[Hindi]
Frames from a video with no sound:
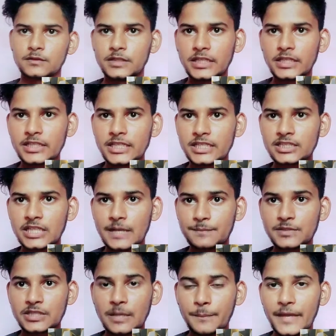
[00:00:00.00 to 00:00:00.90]
देखिए
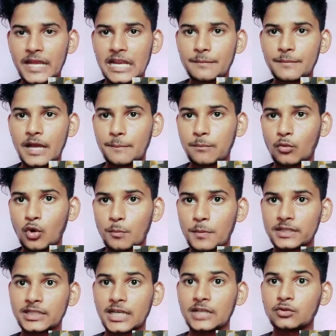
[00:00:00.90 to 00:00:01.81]
सबसे पहले मैं
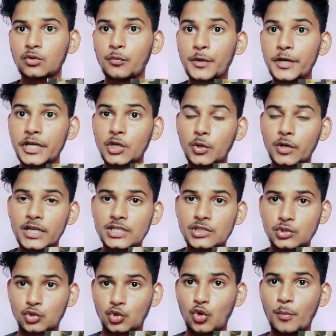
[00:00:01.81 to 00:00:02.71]
आपको बता दूं वीडियो के
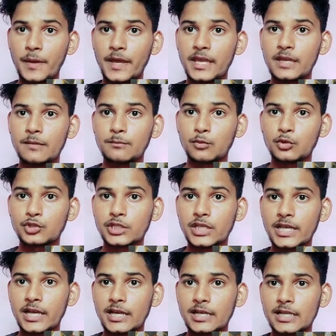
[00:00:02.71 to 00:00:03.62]
शुरू में ही
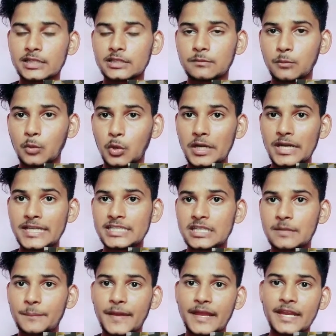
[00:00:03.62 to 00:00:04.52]
मुझे गलत बोलने
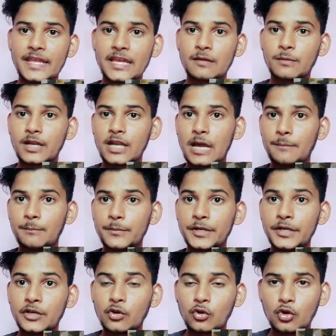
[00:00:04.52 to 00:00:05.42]
से पहले एक बार आप
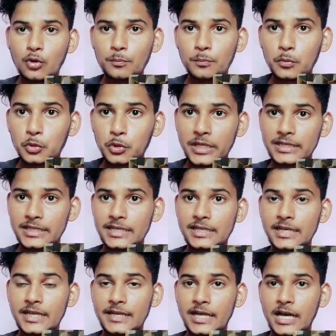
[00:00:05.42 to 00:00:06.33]
वीडियो को पूरा
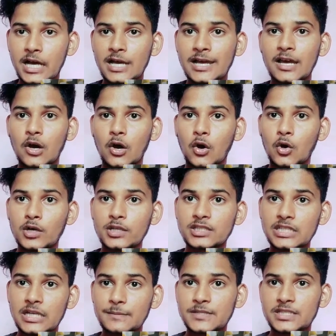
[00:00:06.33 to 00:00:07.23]
देख लेना
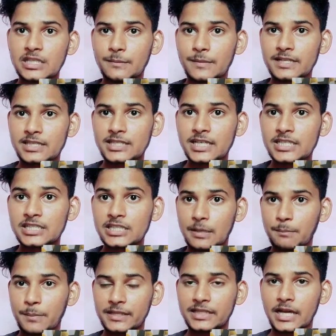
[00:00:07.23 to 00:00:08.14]
और जब समझ कर
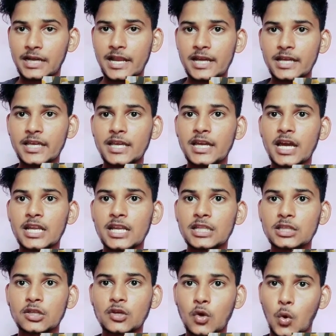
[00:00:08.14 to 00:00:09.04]
जब बताना कि
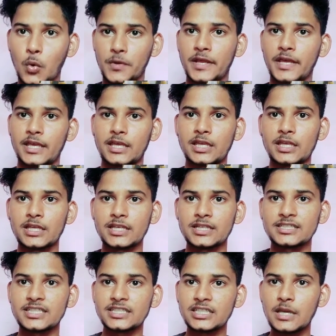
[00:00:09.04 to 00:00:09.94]
गलत कौन है
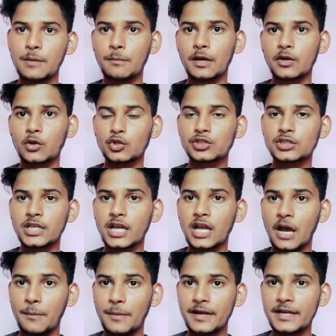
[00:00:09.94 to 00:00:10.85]
देखिए मनोज दे
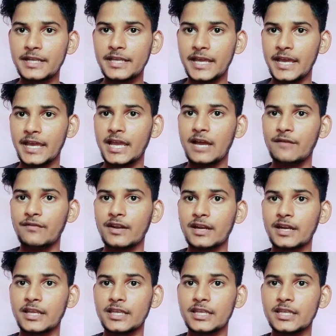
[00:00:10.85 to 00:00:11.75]
घमंडी है या
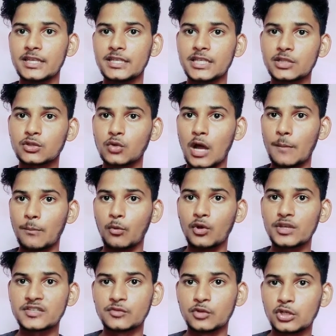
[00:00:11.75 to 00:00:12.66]
फिर नहीं ये तो
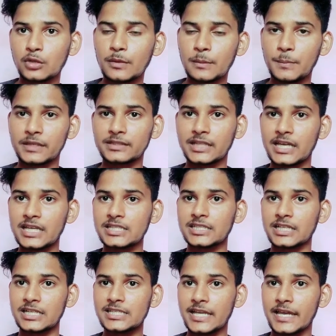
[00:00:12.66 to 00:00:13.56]
आपको इस वीडियो में पता ही
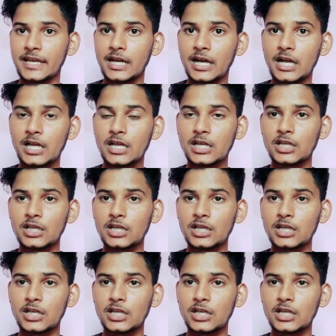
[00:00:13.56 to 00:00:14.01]
चल जाएगा